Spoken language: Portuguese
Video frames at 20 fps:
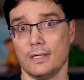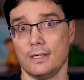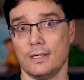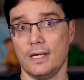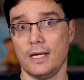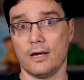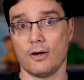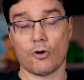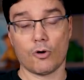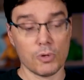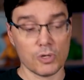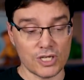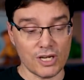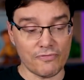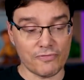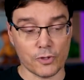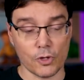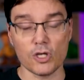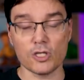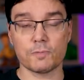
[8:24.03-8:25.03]
Né? Como eu já
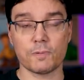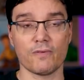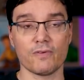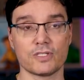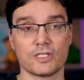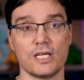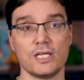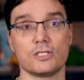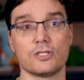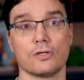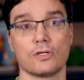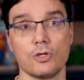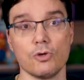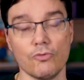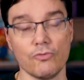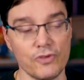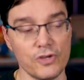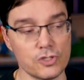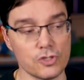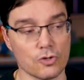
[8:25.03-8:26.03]
trouxe para vocês aqui
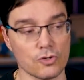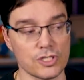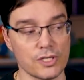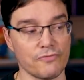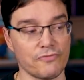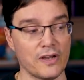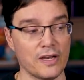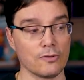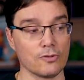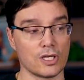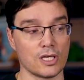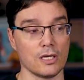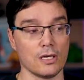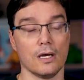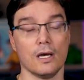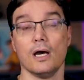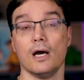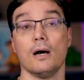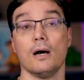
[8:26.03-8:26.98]
um vídeo, inclusive, falando que